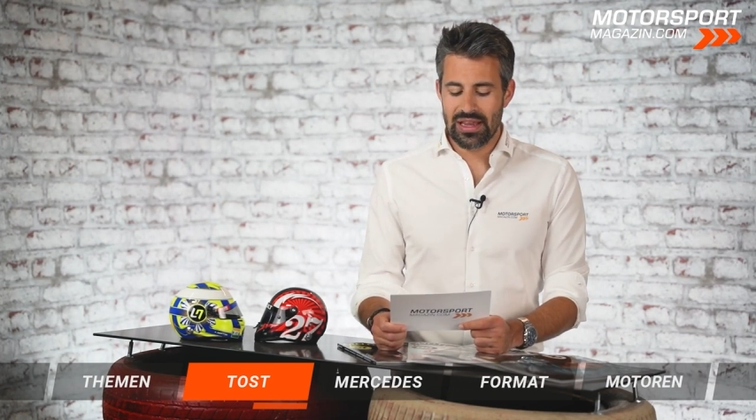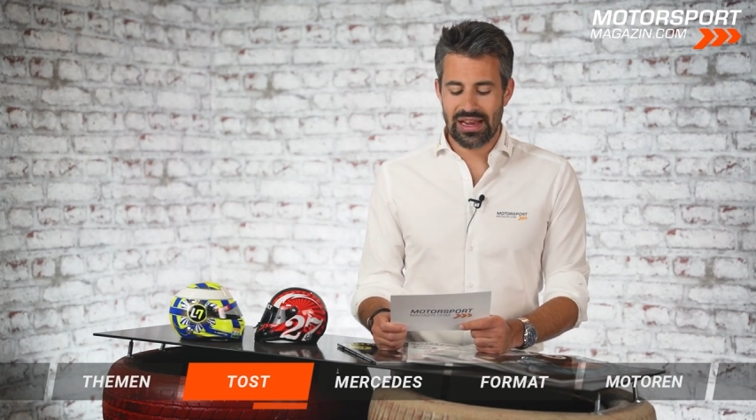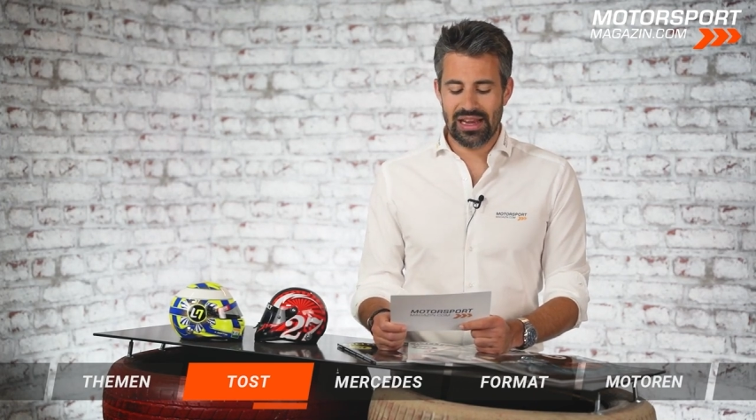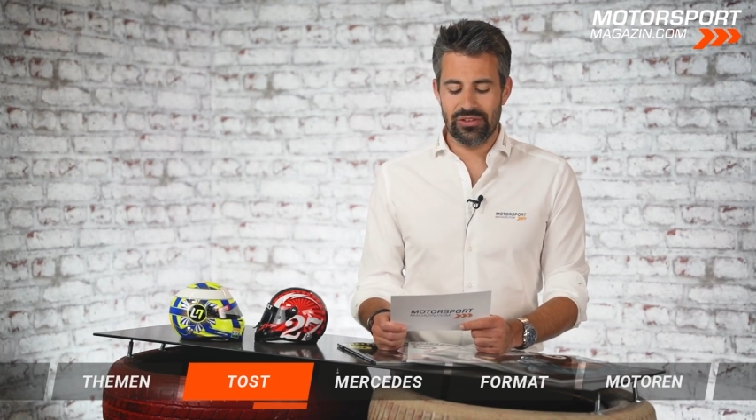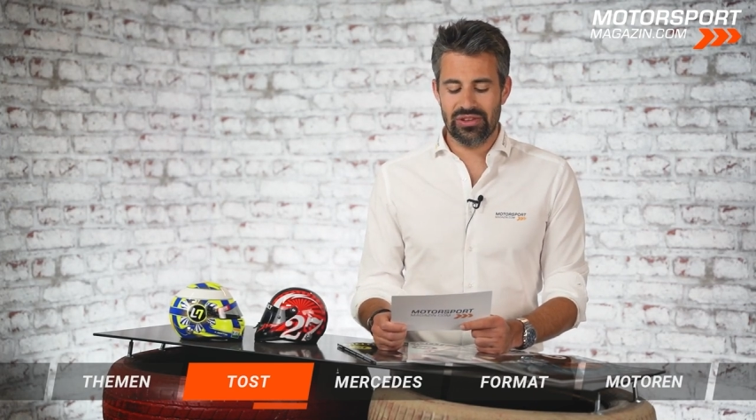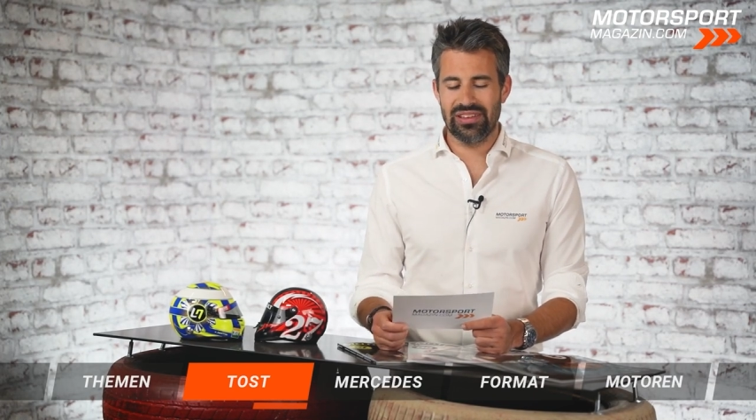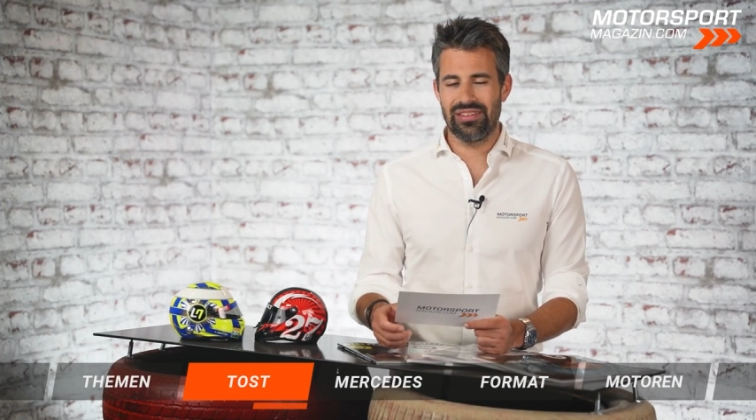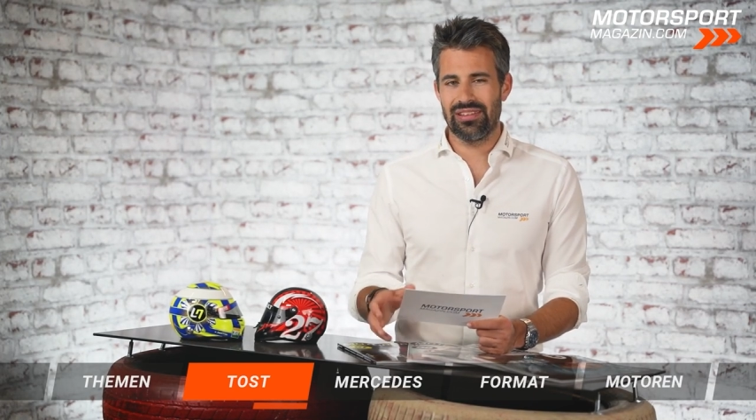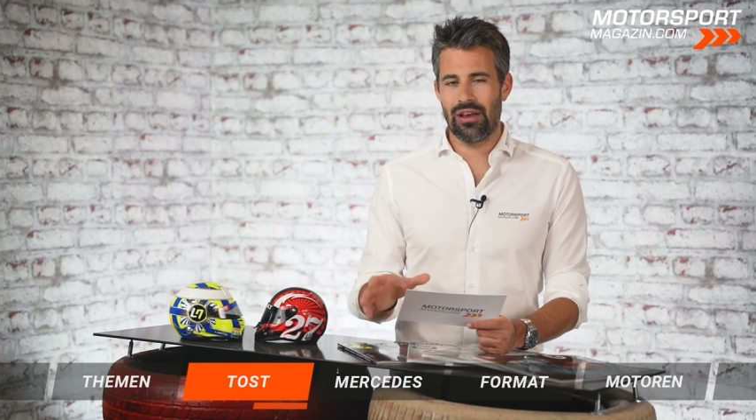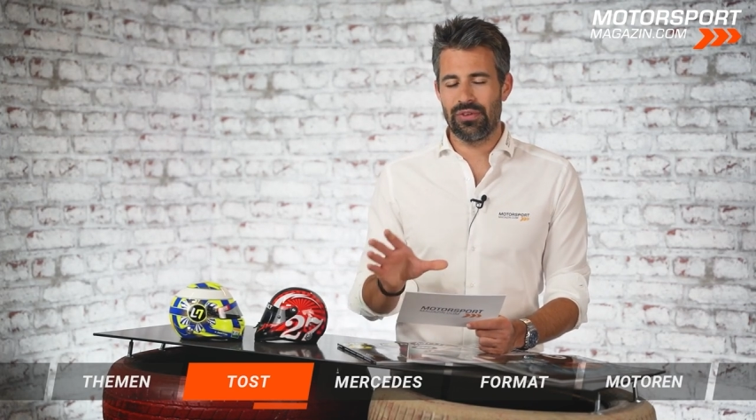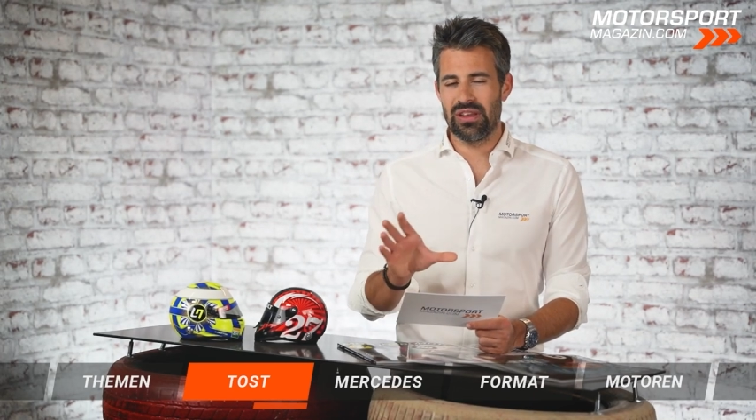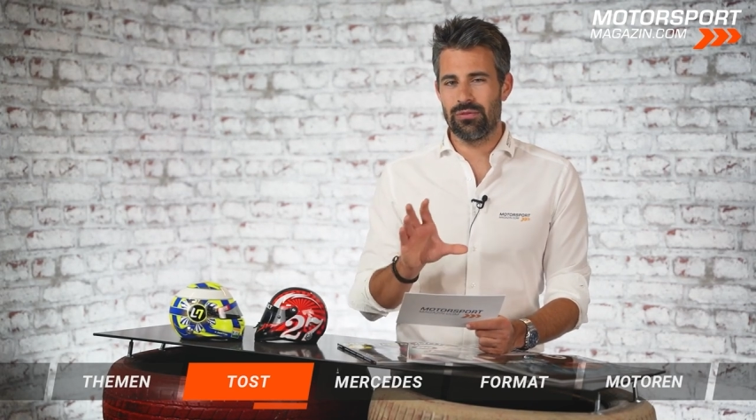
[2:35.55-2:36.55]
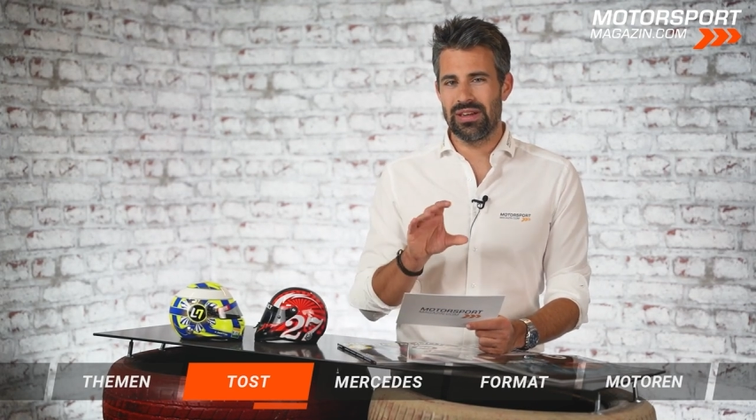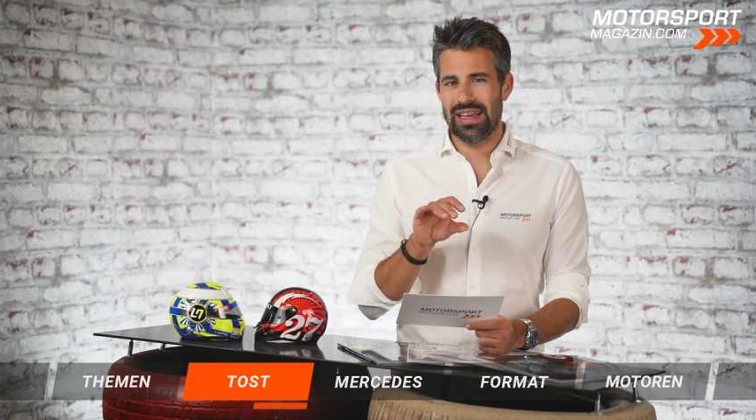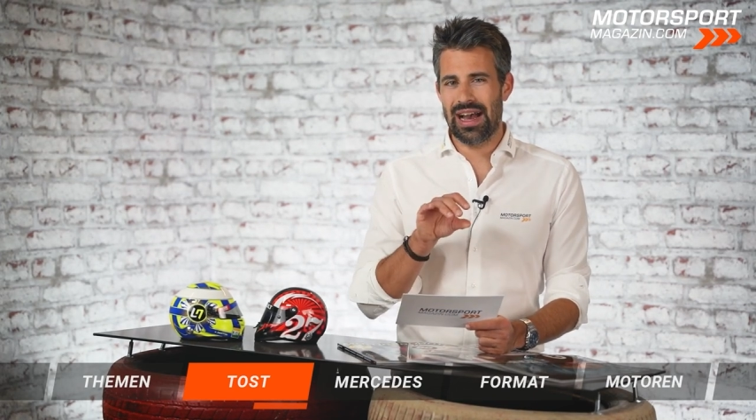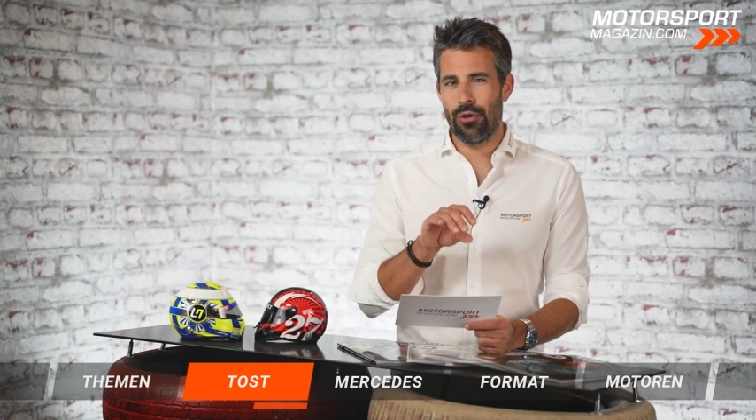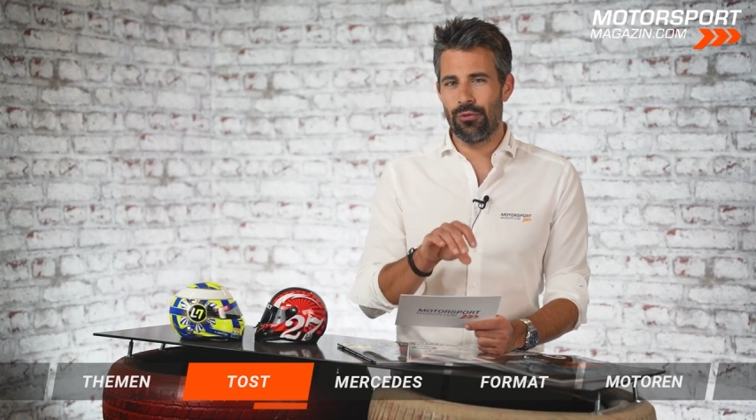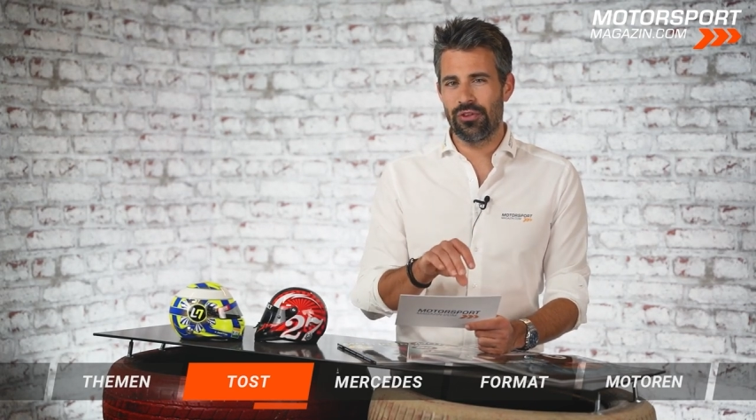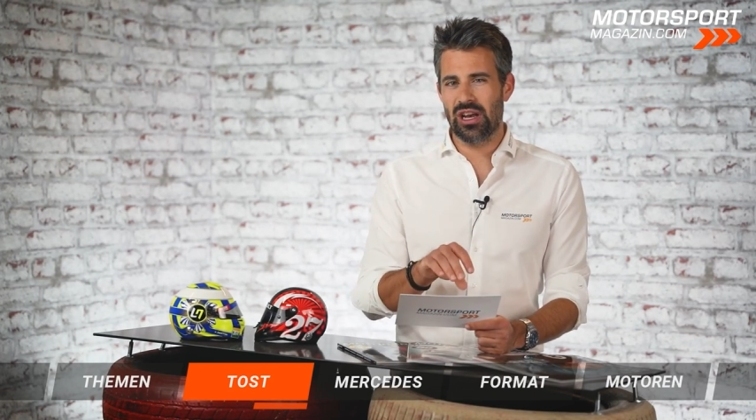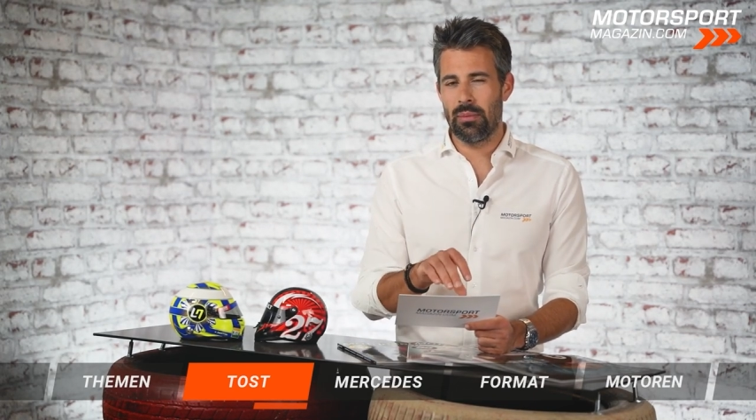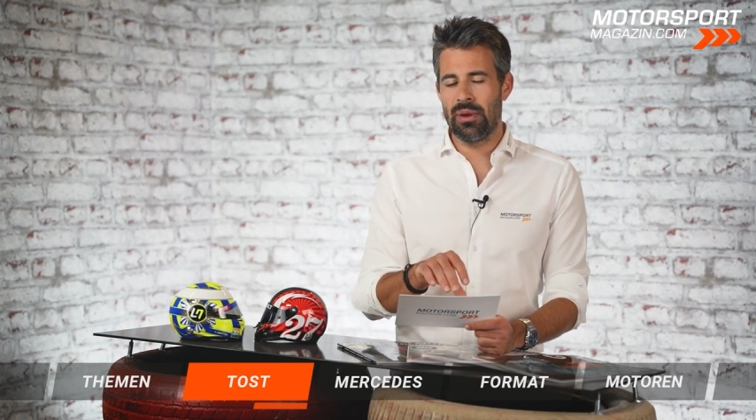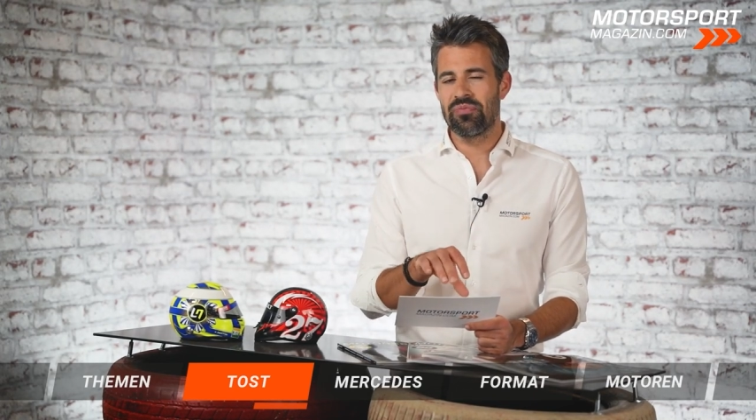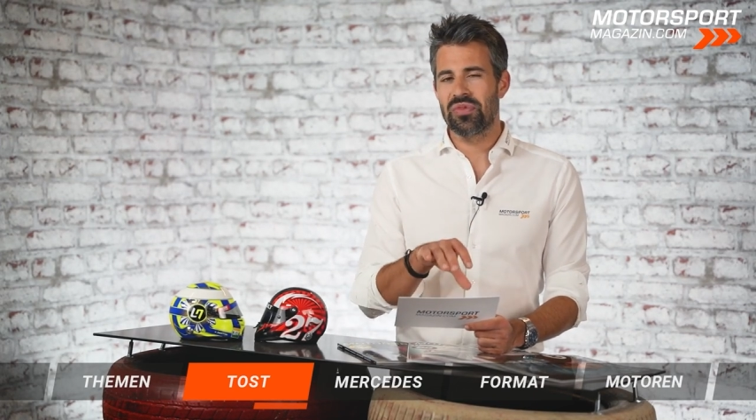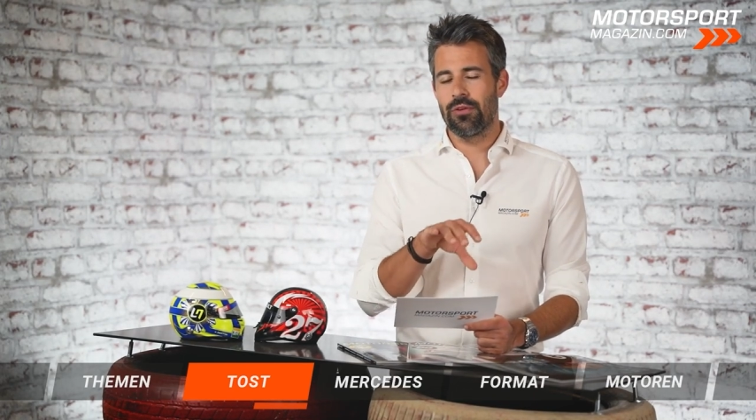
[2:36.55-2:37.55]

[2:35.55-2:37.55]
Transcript: Also das ist auf jeden Fall die Aufgabe